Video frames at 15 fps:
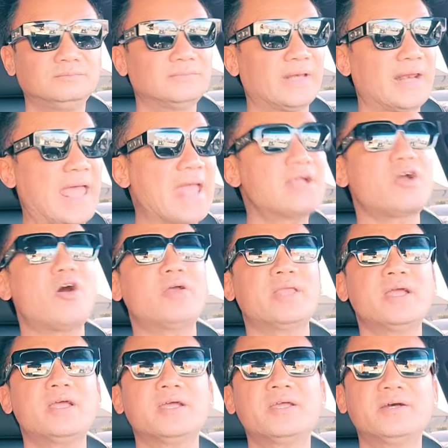để coi
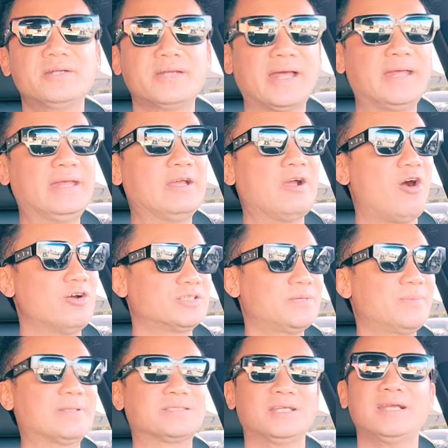những người này họ sẽ
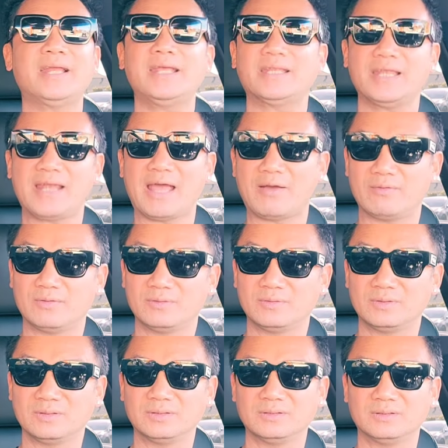bị xử lý như thế nào
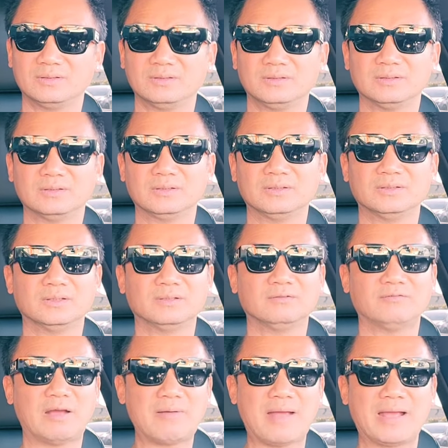
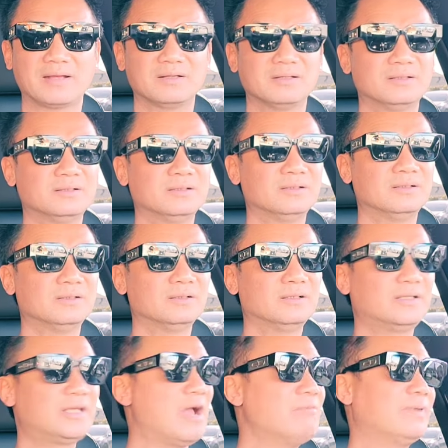phải không ạ
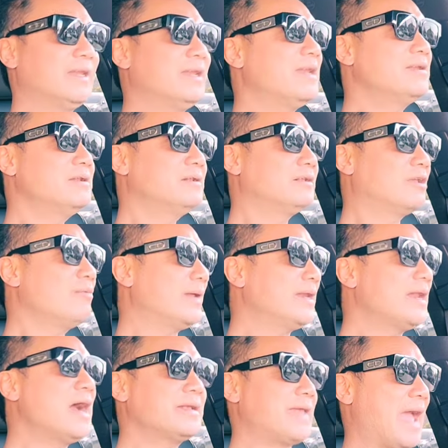chứ không phải chứ không phải
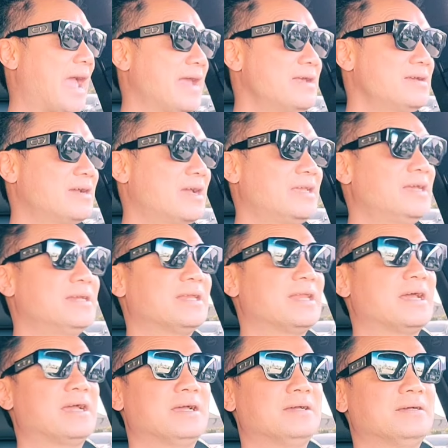đơn giản coi như
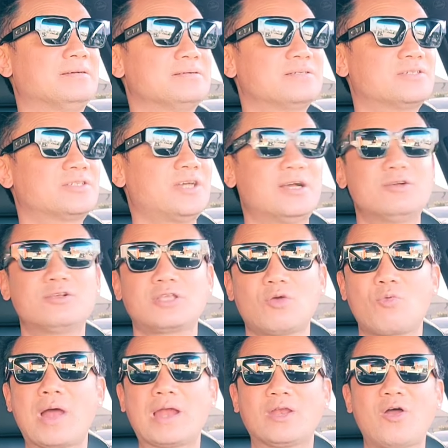là xử cho
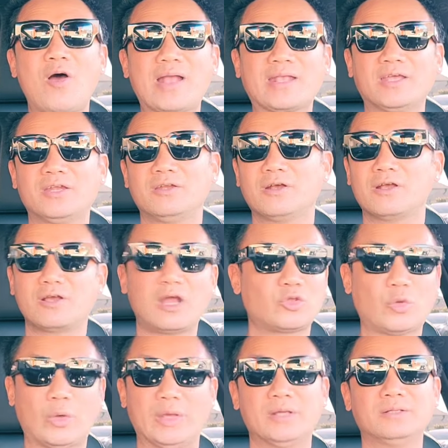qua lo cho nó có
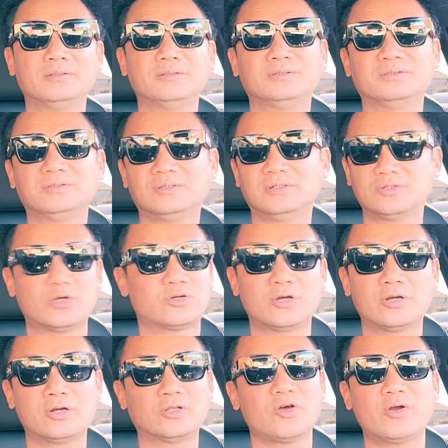chuyện rồi,
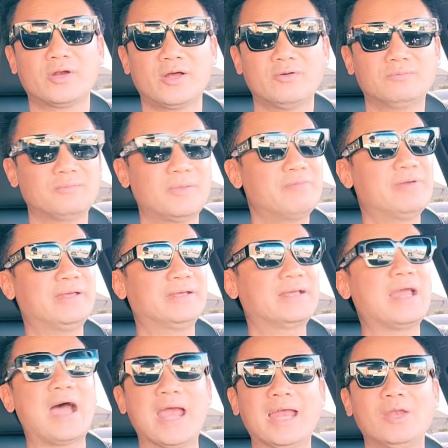rồi, rồi thôi đâu bởi vì
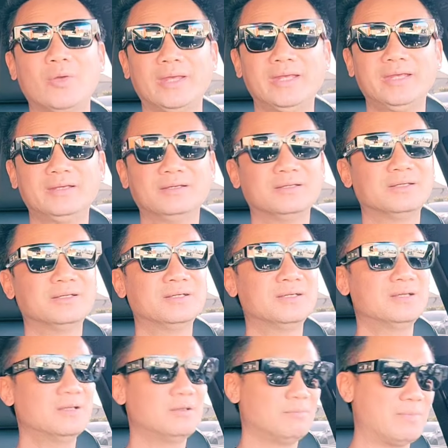cái hệ lụy
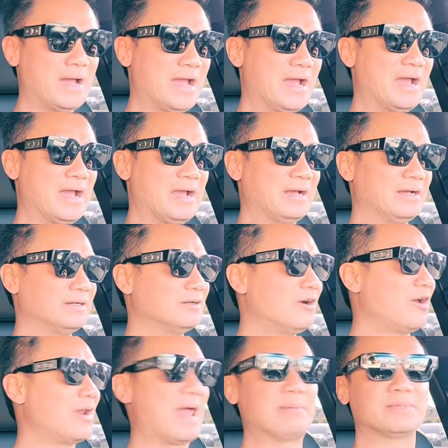mà
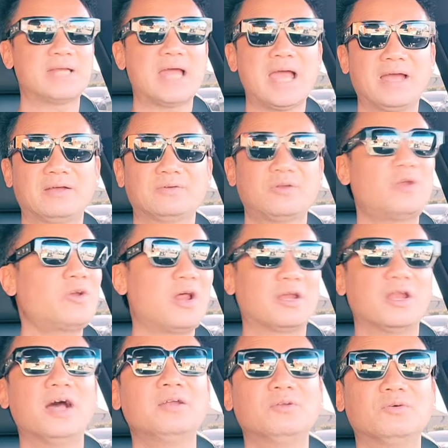họ làm ra nó rất là
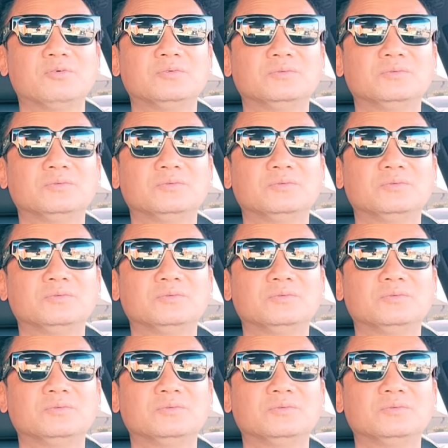lớn luôn